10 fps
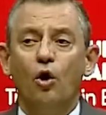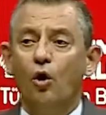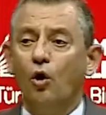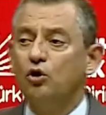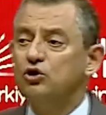
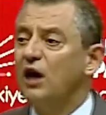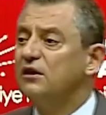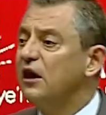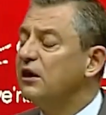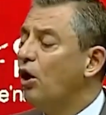
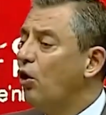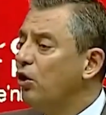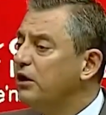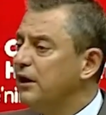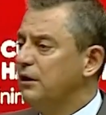Ocak'taki
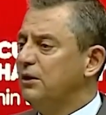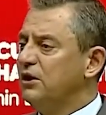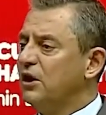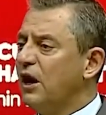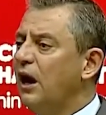17
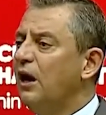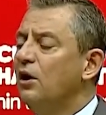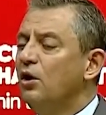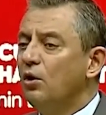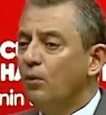bin lira
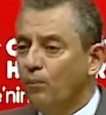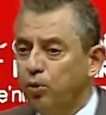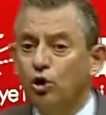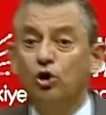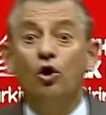
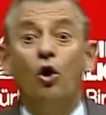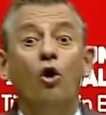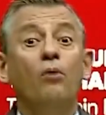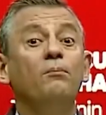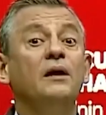bugün
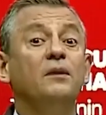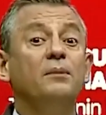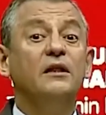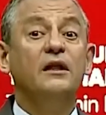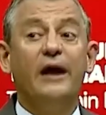11
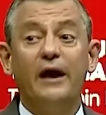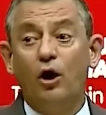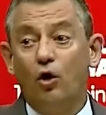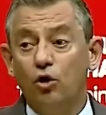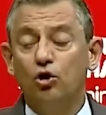bin
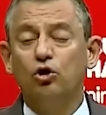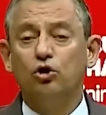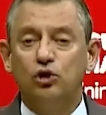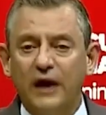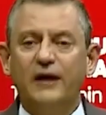liraya o
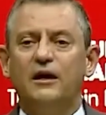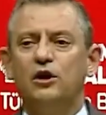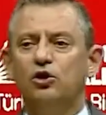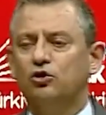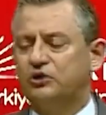günkü denk
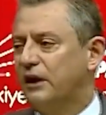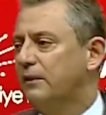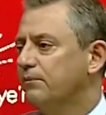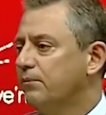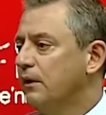geliyorsa
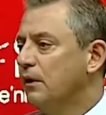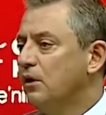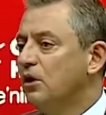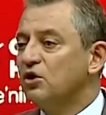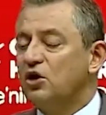
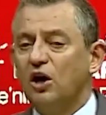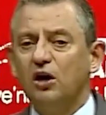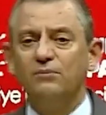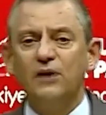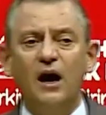
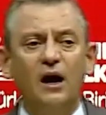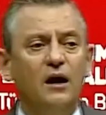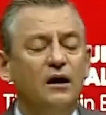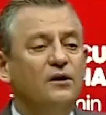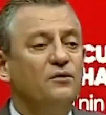tarımda
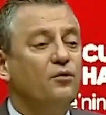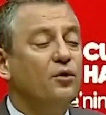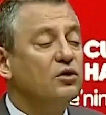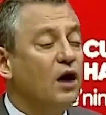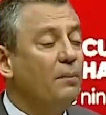
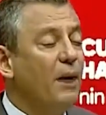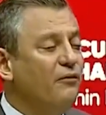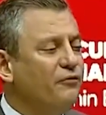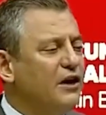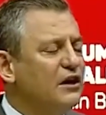
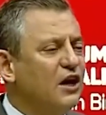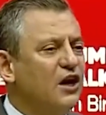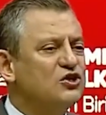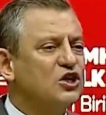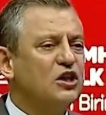taban fiyata
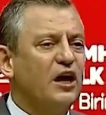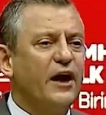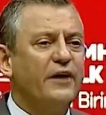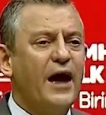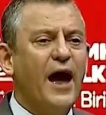
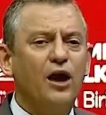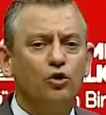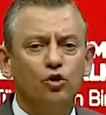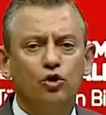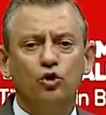açıklanan her
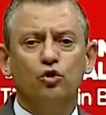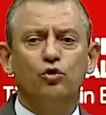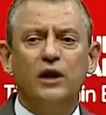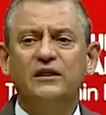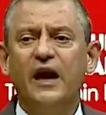ürünü
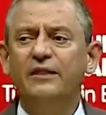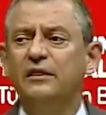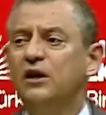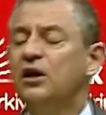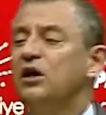üreten
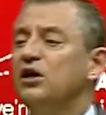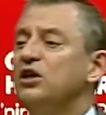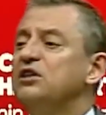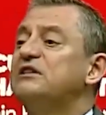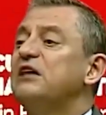
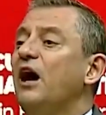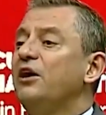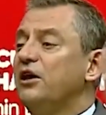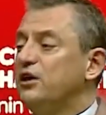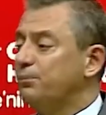isyan
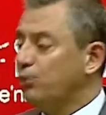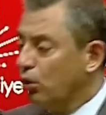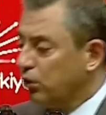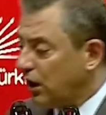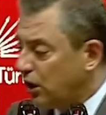edip
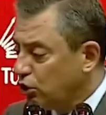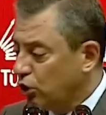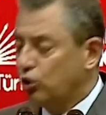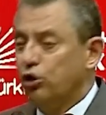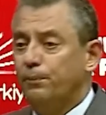yollara
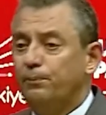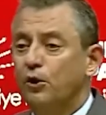dökülüp